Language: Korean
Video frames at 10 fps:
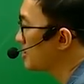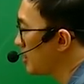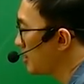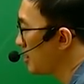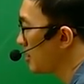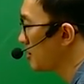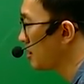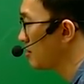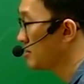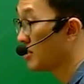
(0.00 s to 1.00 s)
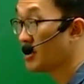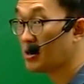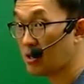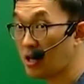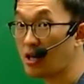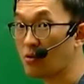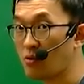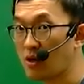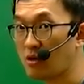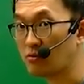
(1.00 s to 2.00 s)
세계 경제
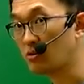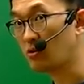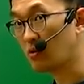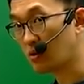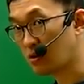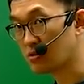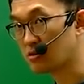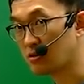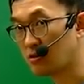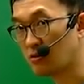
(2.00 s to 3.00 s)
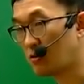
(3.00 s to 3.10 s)
대공황으로 거슬러